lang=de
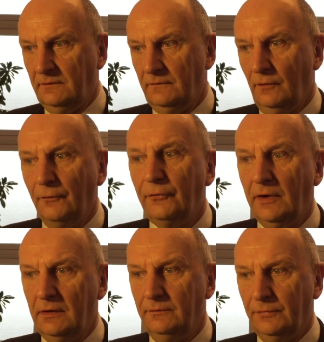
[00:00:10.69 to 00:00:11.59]
und das
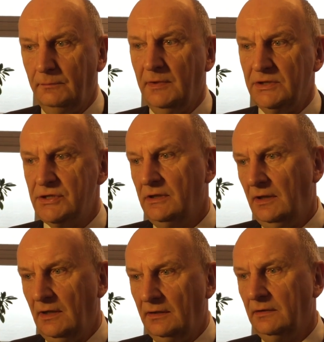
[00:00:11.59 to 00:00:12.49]
Aufstacheln von Menschen
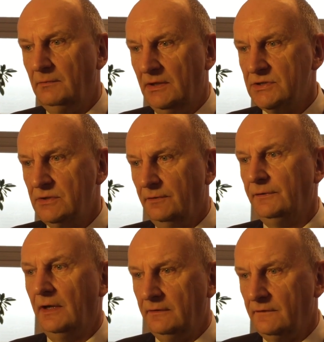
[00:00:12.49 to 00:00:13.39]
gegen andere Menschen auf
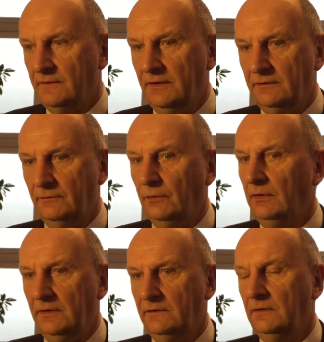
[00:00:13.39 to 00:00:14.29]
der anderen Seite
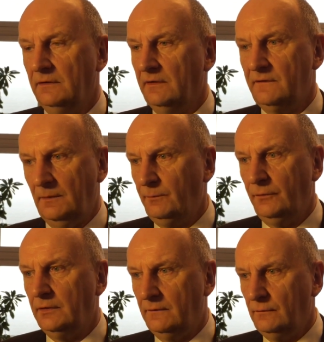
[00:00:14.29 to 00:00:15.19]
wirklich ein Rezept
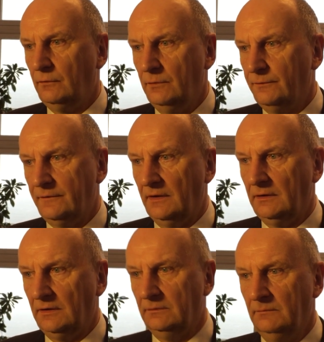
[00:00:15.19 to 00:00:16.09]
für die Zukunft
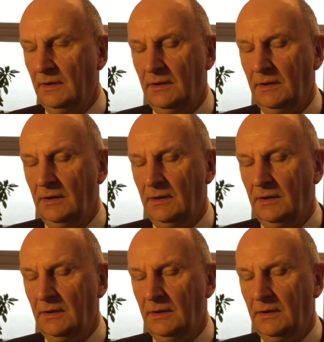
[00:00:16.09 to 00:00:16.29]
sein kann.